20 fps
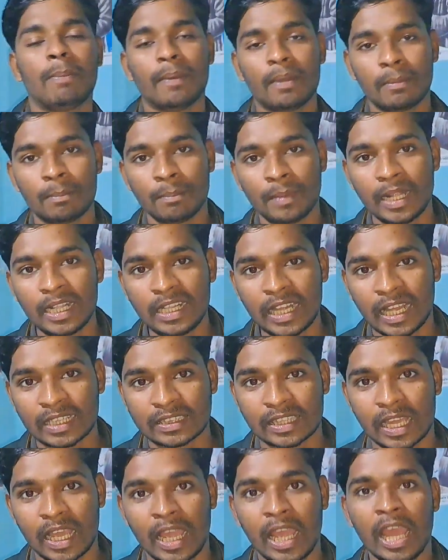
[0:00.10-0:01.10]
मिल
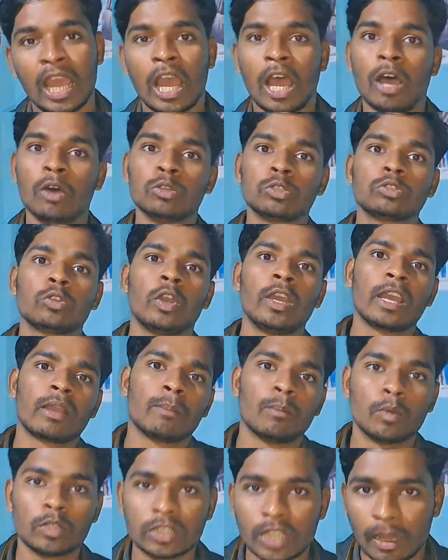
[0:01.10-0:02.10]
जाता है और उसको एक
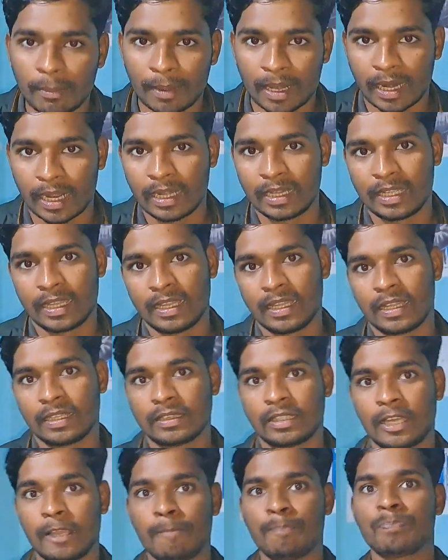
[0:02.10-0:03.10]
मुद्दा बना लिया
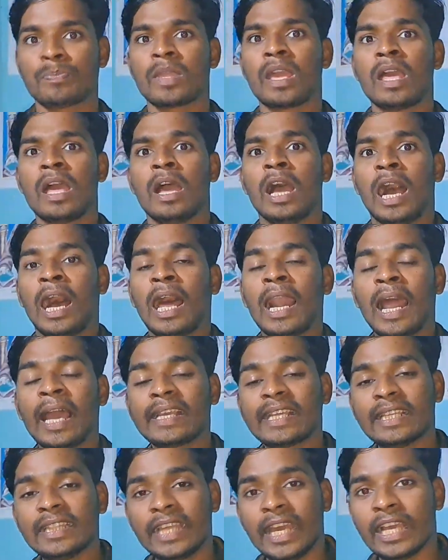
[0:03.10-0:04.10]
जाता है
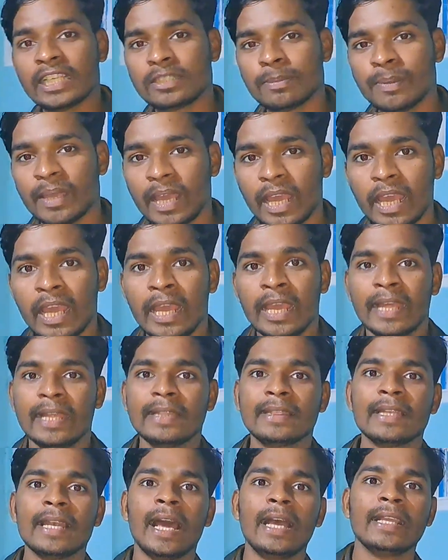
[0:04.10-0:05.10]
हालांकि देश में
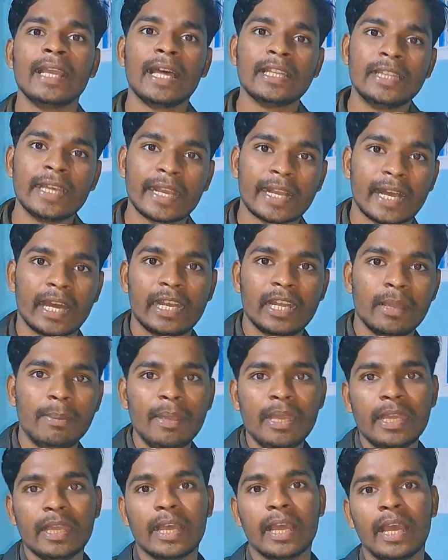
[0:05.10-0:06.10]
इतना ज़्यादा
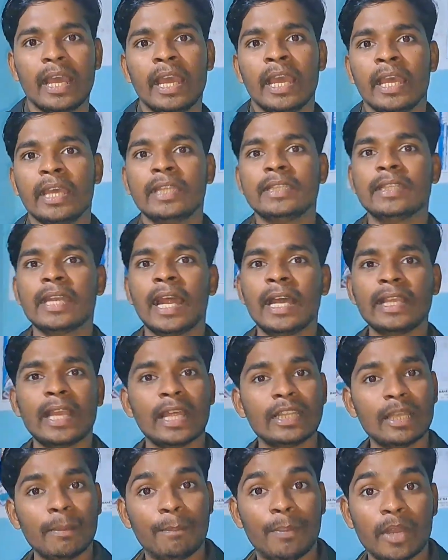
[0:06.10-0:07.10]
गरीबी है इतना
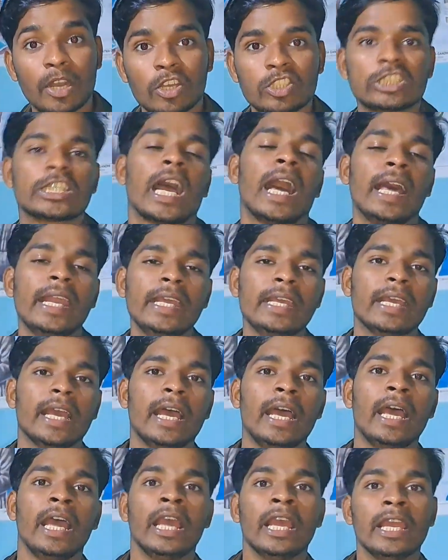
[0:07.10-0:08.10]
ज़्यादा बेरोजगारी
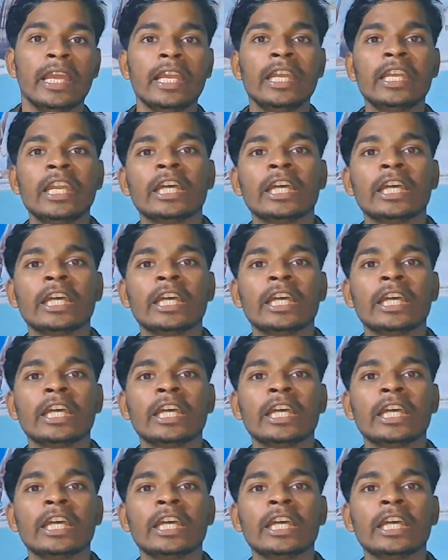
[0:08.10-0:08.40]
है इन